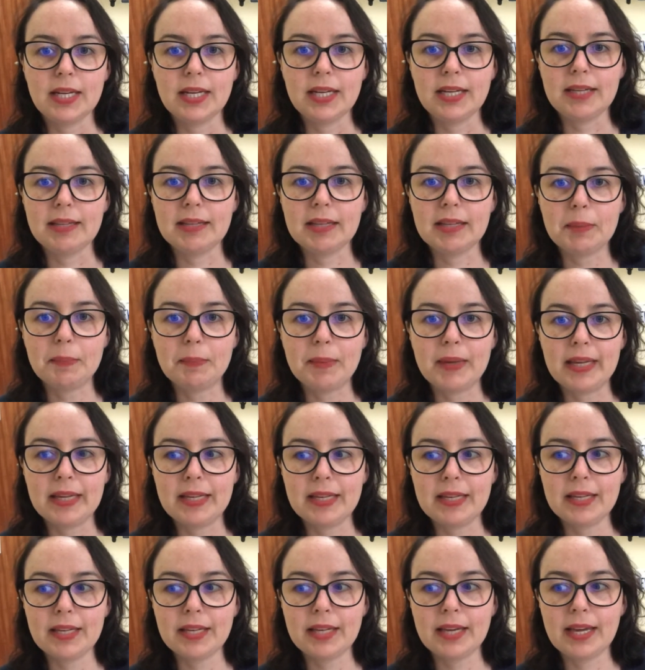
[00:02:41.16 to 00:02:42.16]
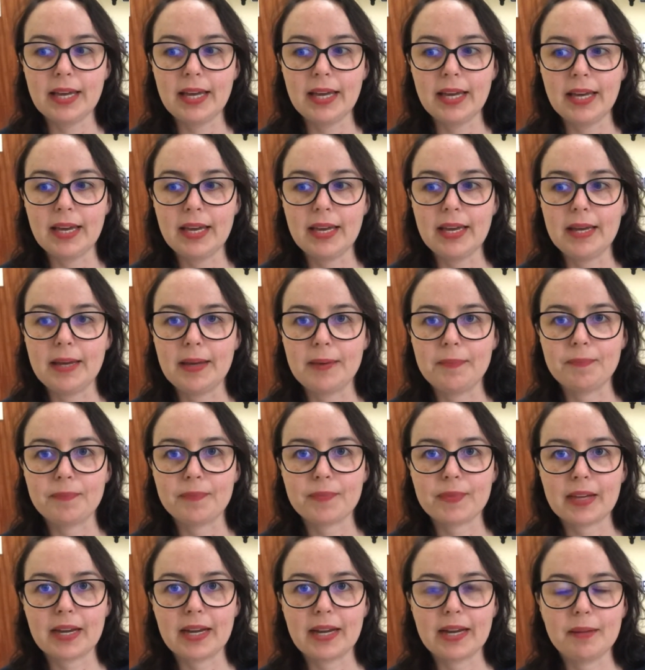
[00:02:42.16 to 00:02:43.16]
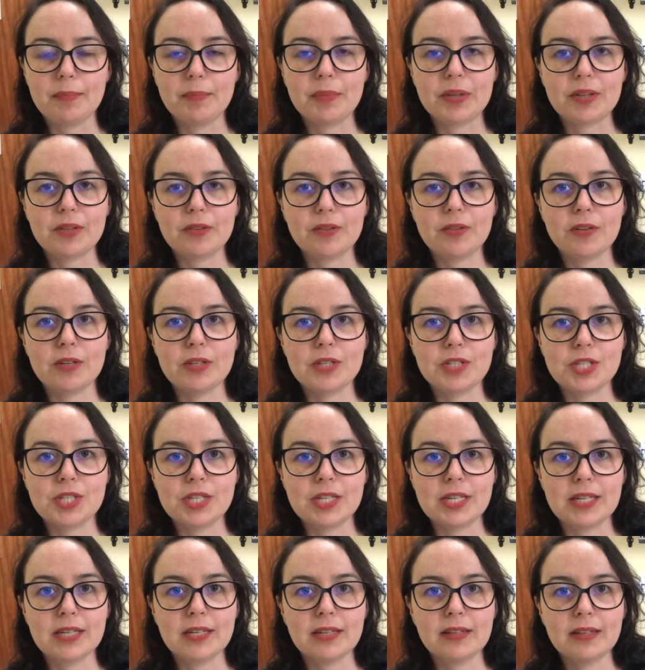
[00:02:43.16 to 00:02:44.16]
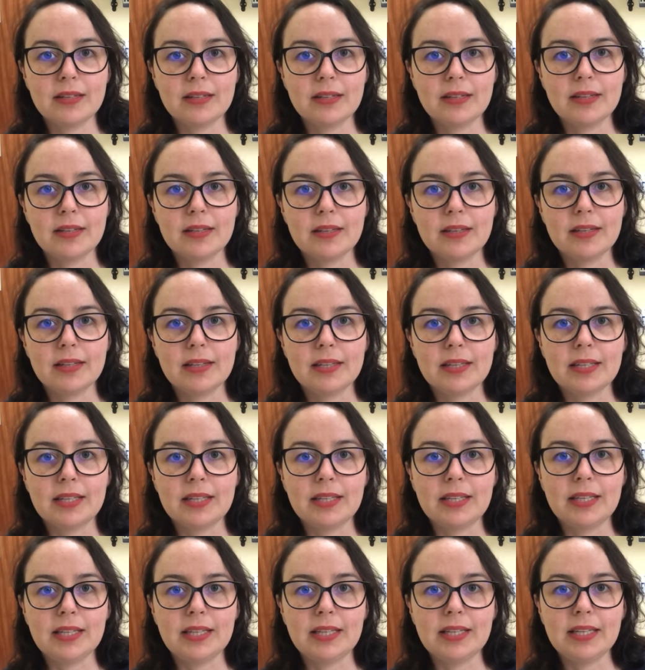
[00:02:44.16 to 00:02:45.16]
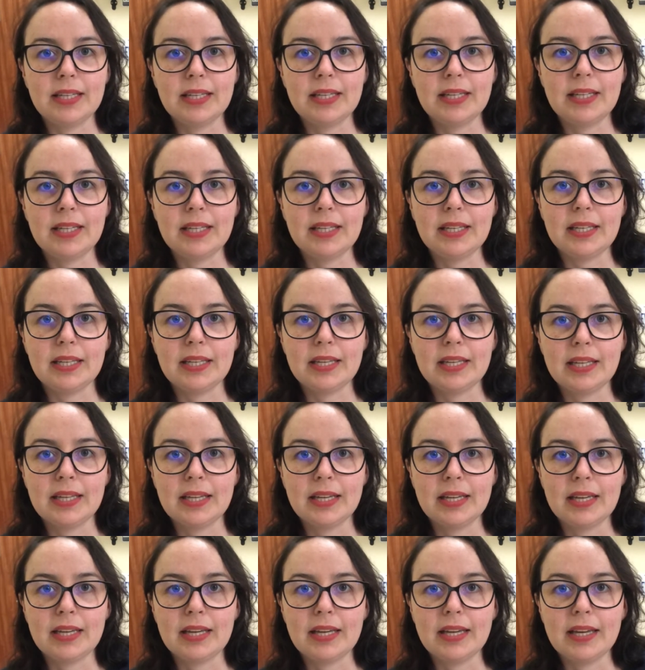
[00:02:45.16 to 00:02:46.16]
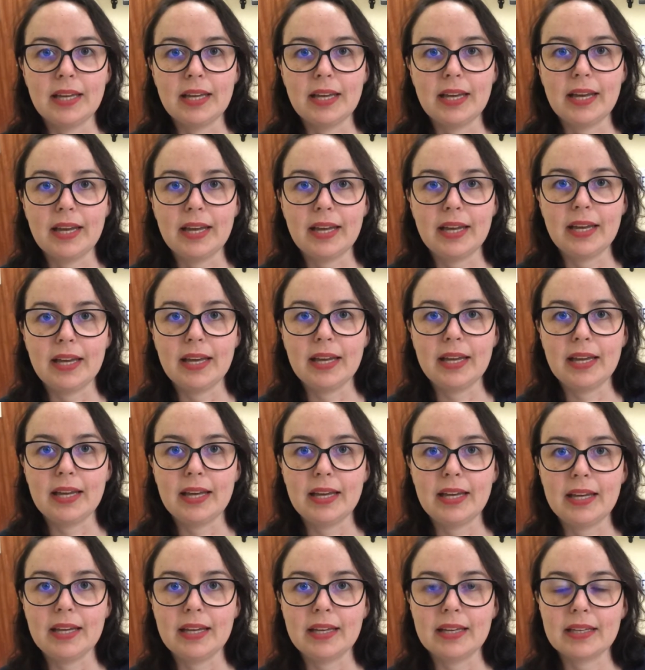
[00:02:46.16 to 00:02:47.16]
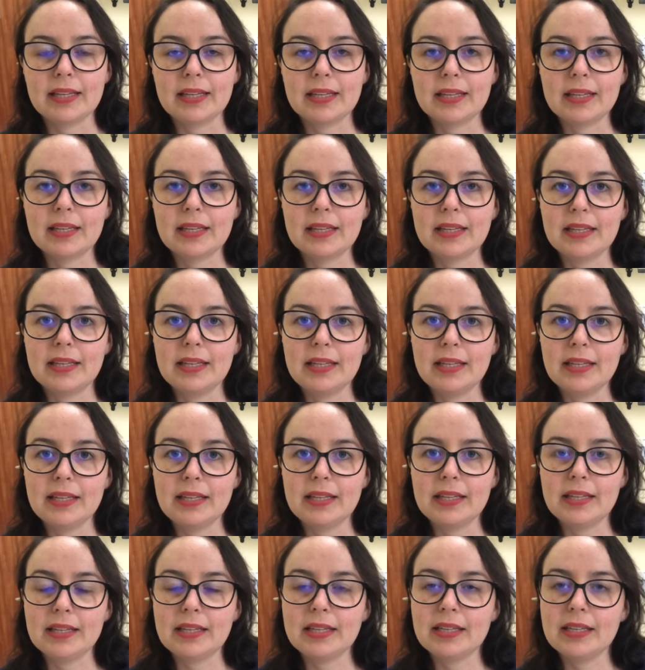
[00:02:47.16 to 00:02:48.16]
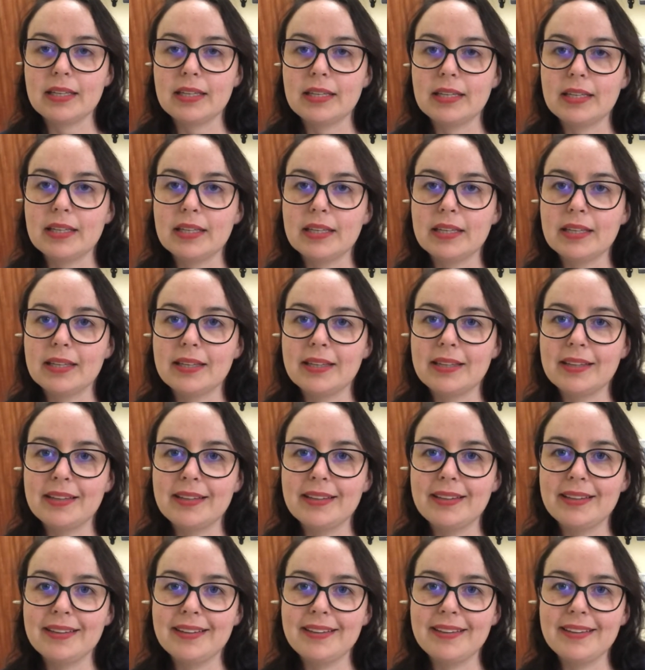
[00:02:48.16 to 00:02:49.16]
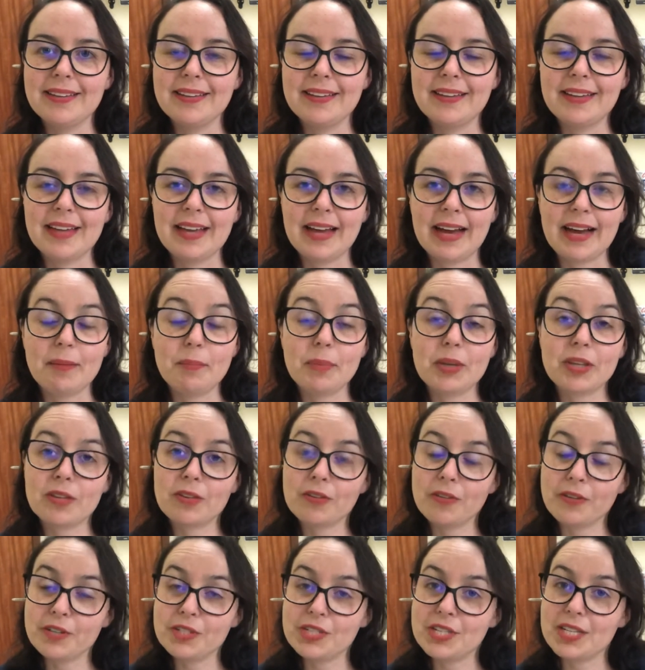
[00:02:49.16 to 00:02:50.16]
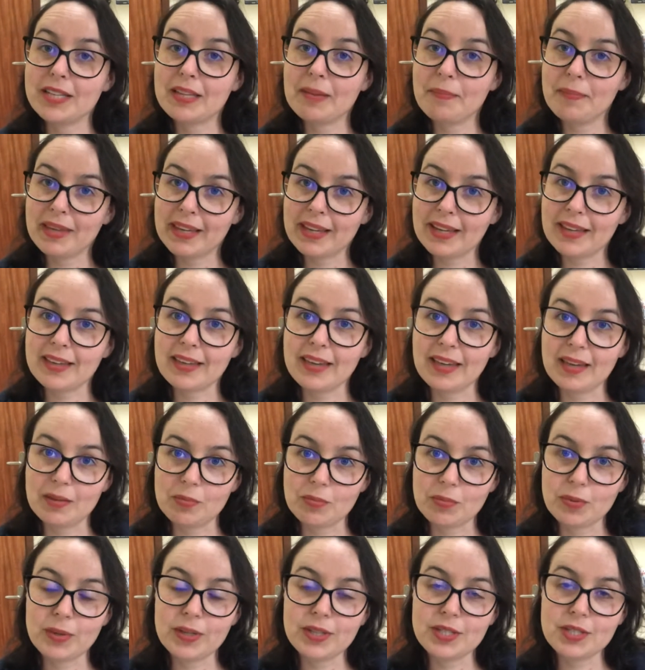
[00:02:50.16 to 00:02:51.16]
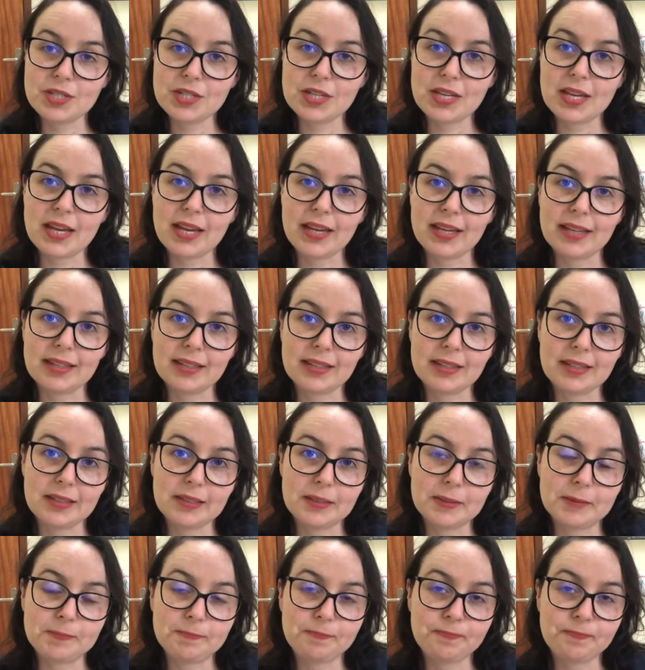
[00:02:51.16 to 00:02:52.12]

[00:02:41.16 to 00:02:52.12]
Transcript: E também é, a metodologia que, é, que a metodologia também que a Cambridge ela